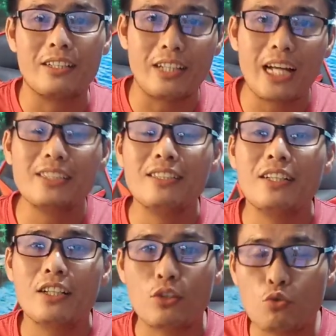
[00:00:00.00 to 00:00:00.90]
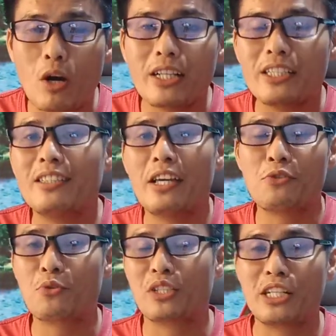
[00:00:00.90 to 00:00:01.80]
dengan Tuhan kita
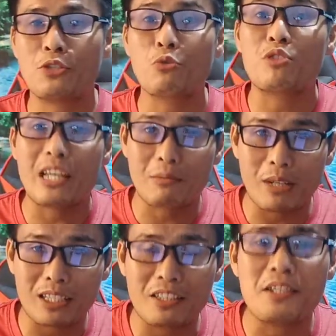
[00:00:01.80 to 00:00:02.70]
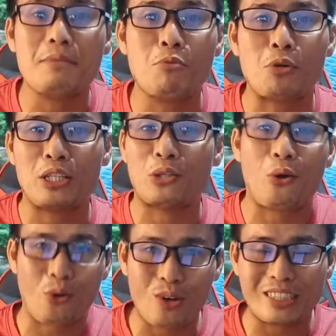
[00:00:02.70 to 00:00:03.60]
Yesus Kristus yang mati di Bukit
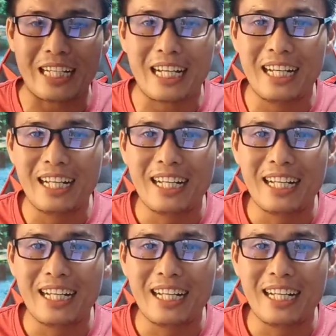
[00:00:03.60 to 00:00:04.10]
Golgota